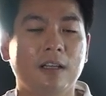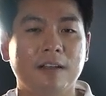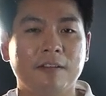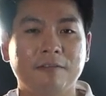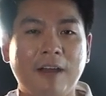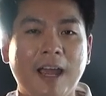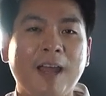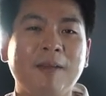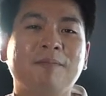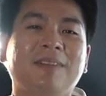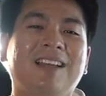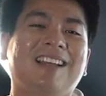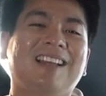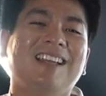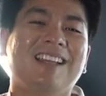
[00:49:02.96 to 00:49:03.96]
Pháp
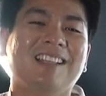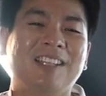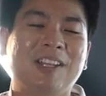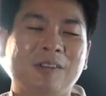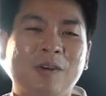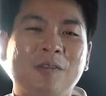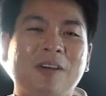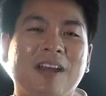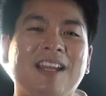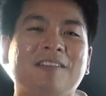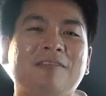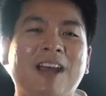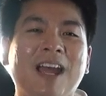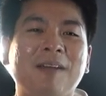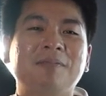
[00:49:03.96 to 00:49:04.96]
điều thú vị,
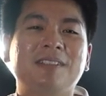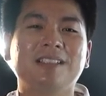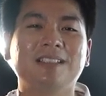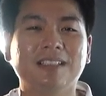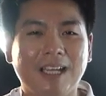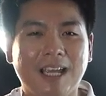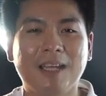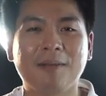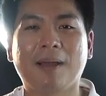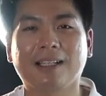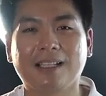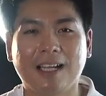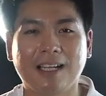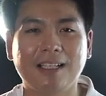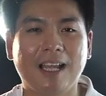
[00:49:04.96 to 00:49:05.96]
Pháp chưa ghi
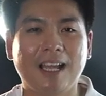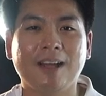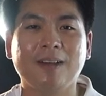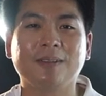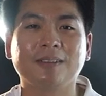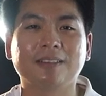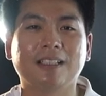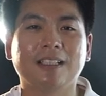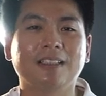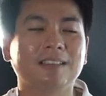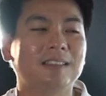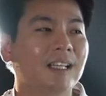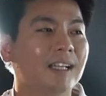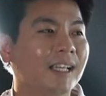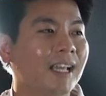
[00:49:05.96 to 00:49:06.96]
bàn thắng nào
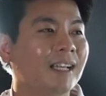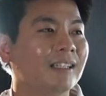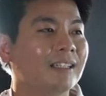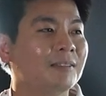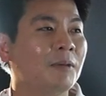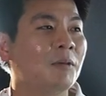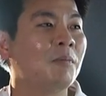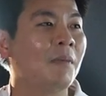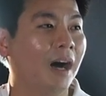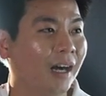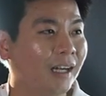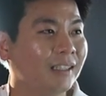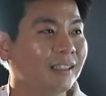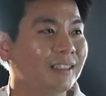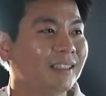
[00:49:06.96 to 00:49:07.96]
từ tất các đường bóng
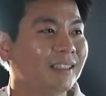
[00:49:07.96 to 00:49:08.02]
mở,